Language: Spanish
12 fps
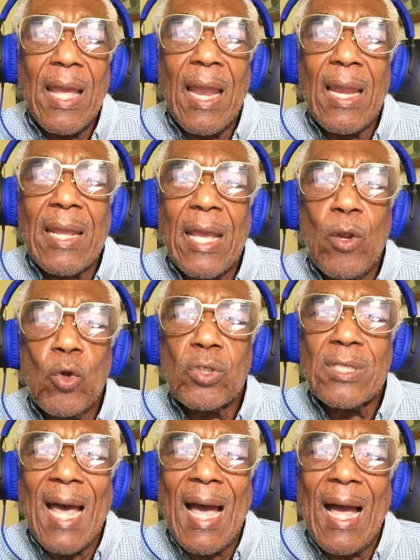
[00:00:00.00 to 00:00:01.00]
el que
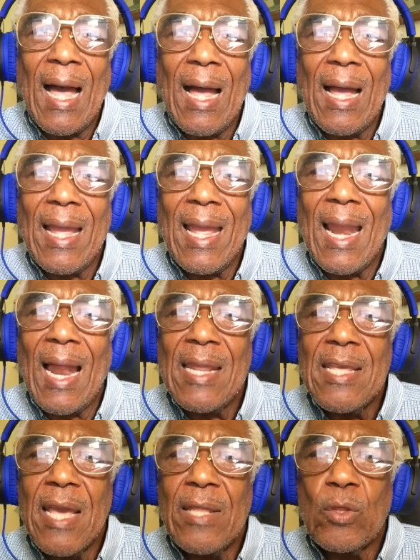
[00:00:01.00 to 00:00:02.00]
nos da el
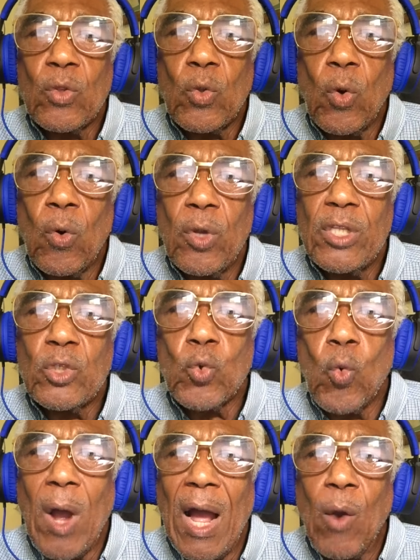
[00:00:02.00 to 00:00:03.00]
aliento y
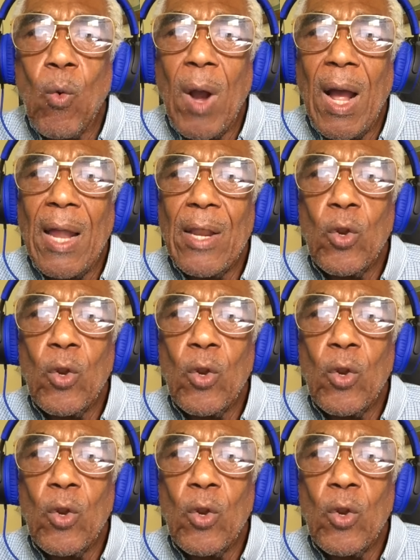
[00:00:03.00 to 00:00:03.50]
su agua